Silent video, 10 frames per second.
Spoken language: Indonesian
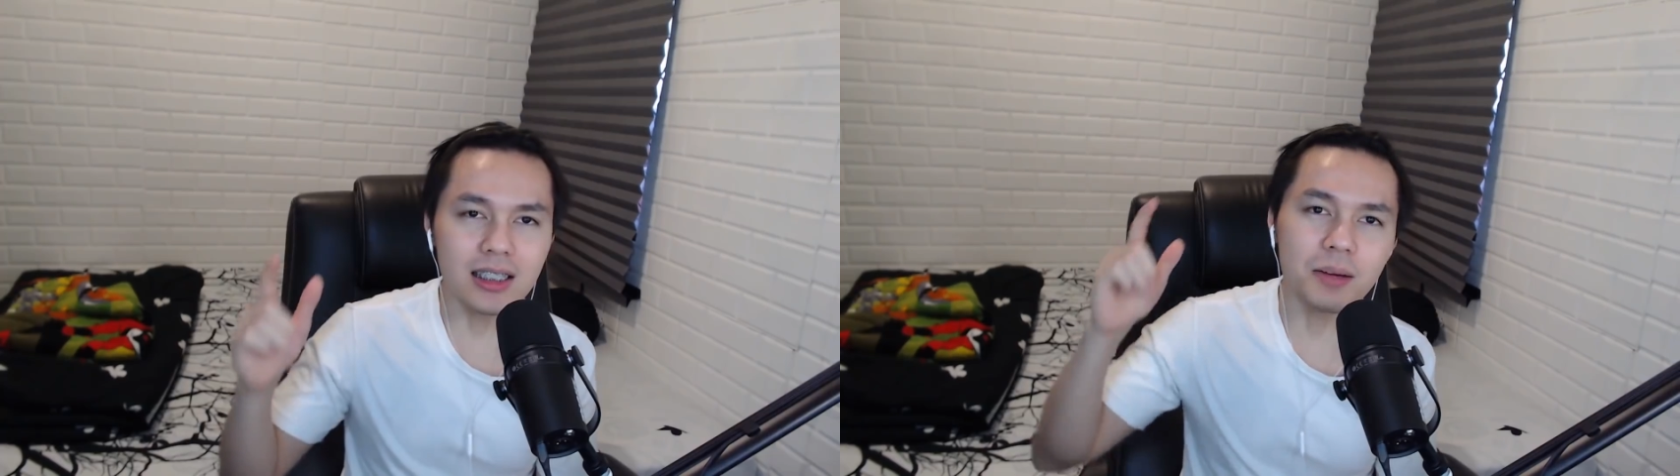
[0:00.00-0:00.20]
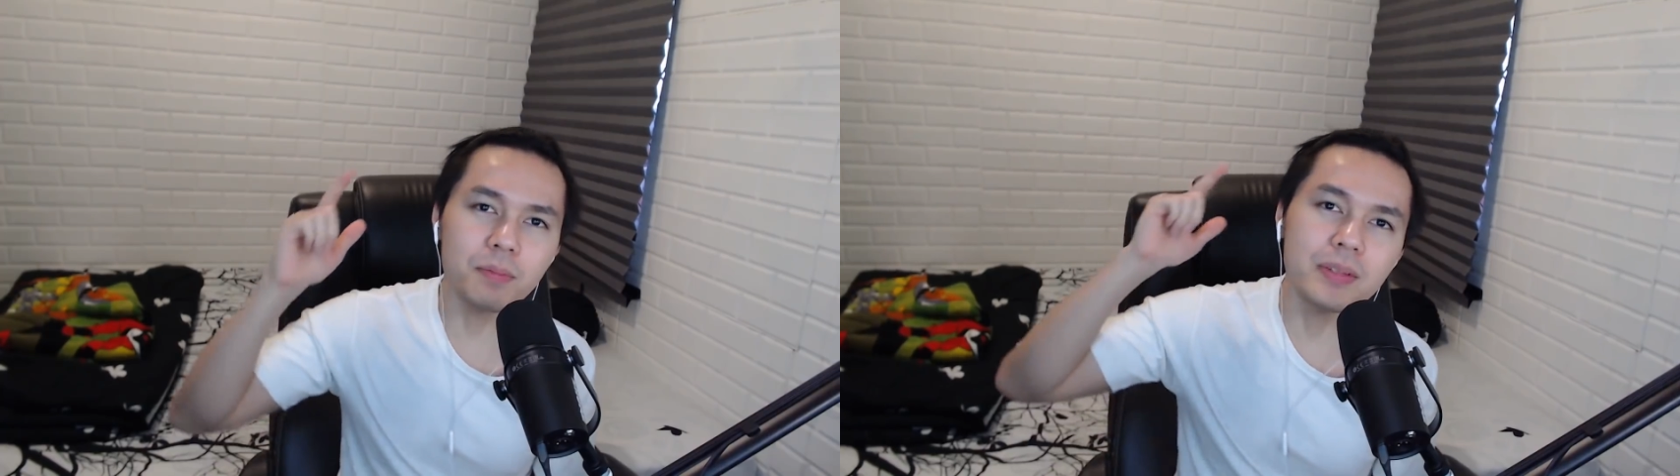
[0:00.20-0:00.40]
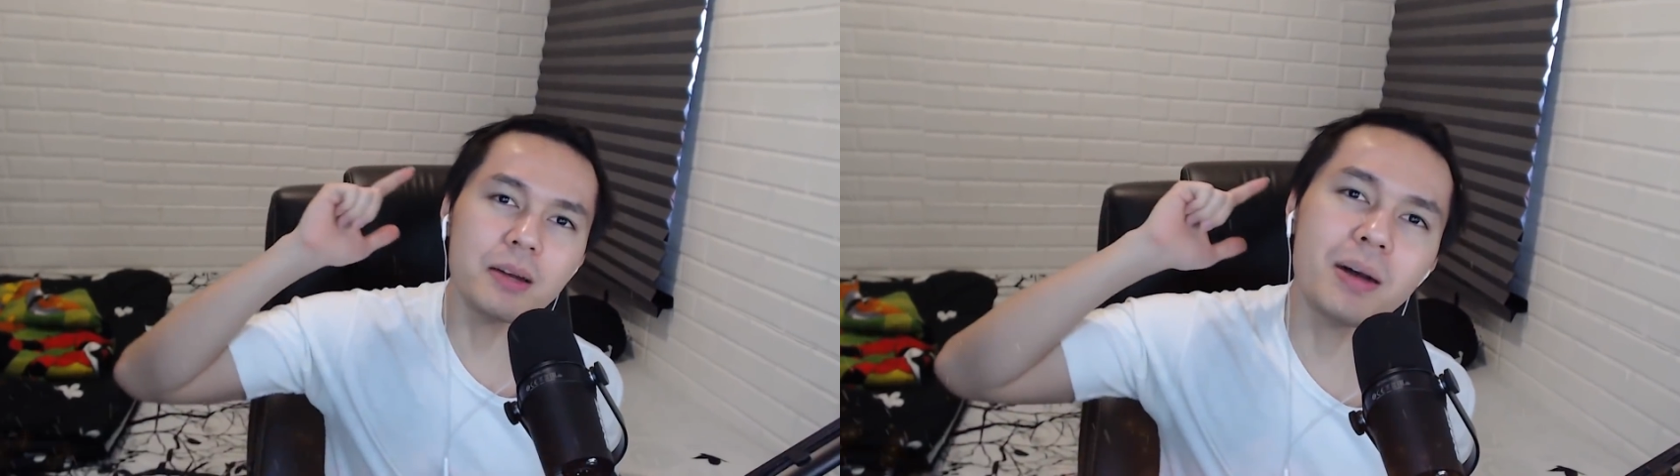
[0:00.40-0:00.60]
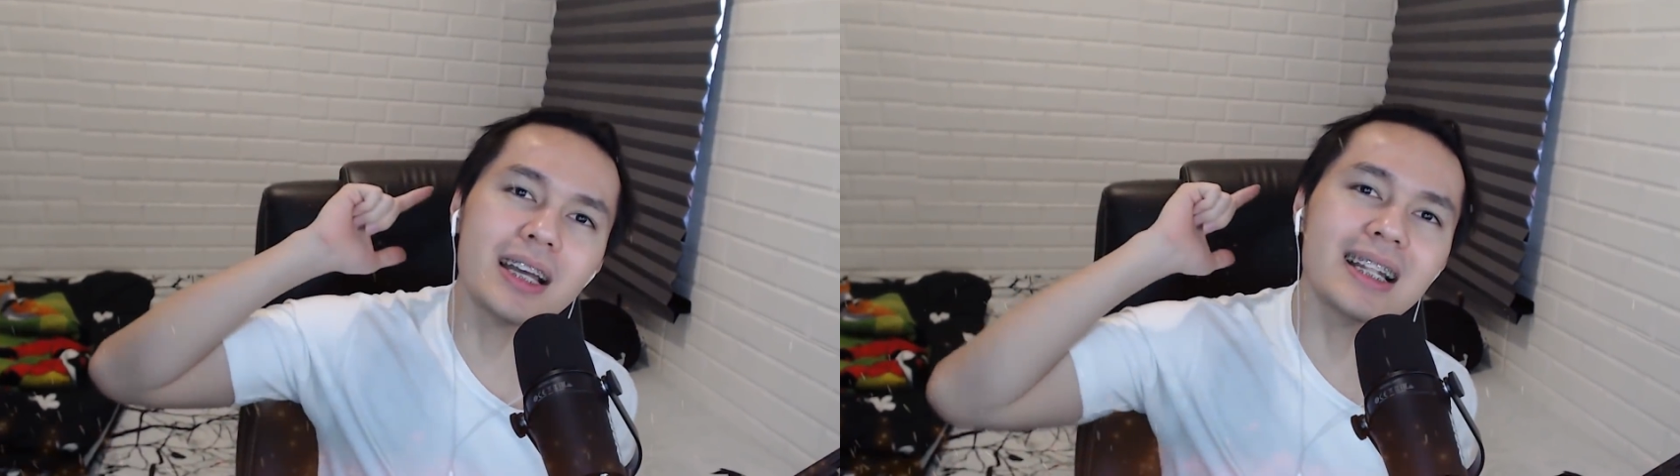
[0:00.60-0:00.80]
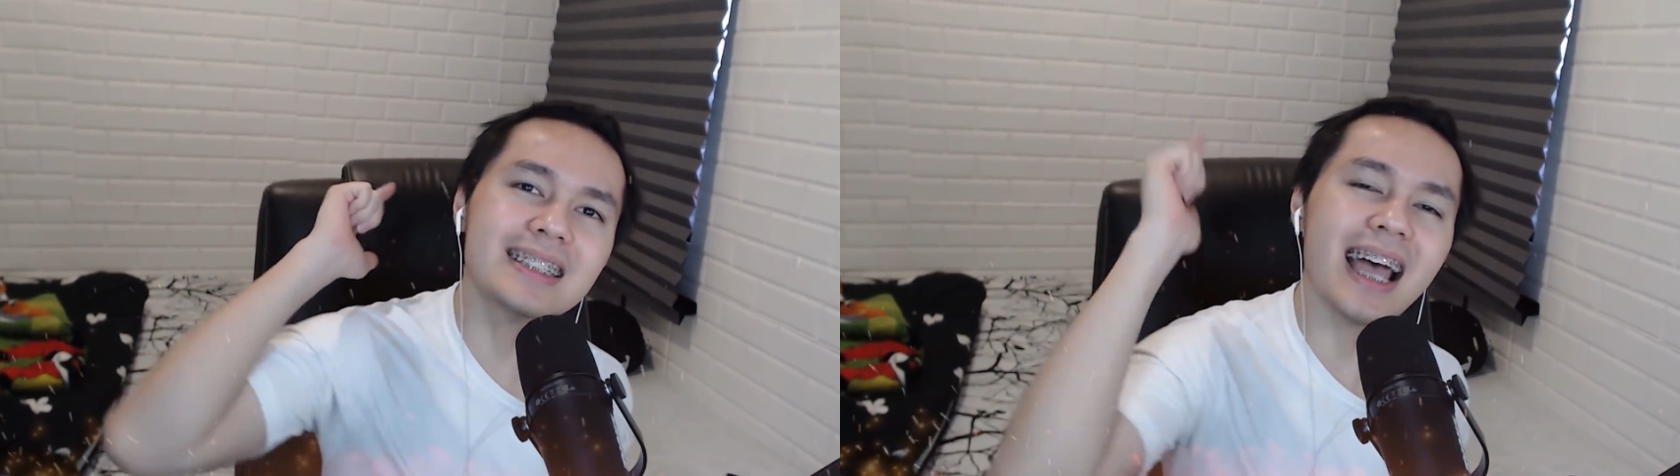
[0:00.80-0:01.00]
Ya, ya
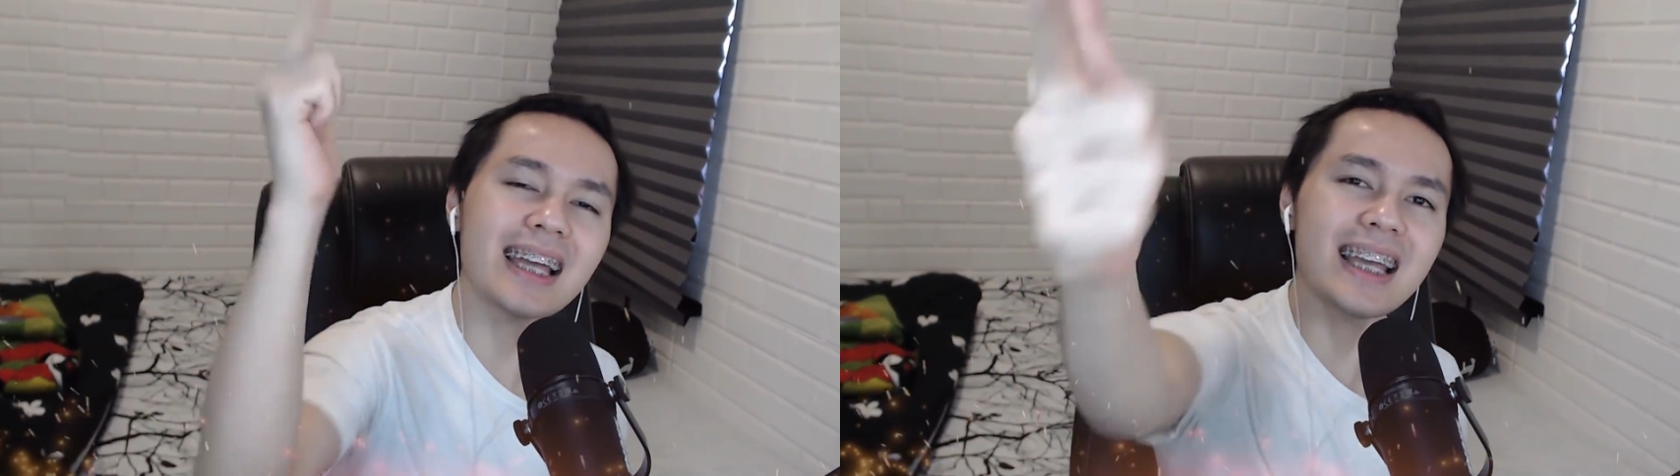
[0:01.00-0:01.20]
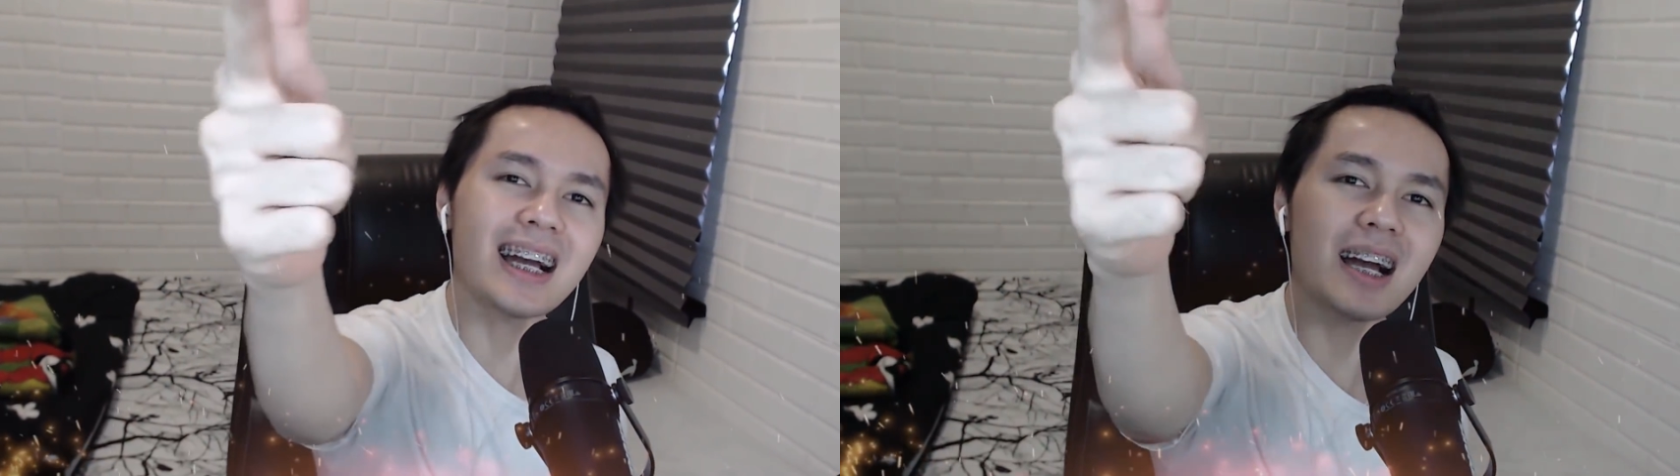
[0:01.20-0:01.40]
manggilnya sayang,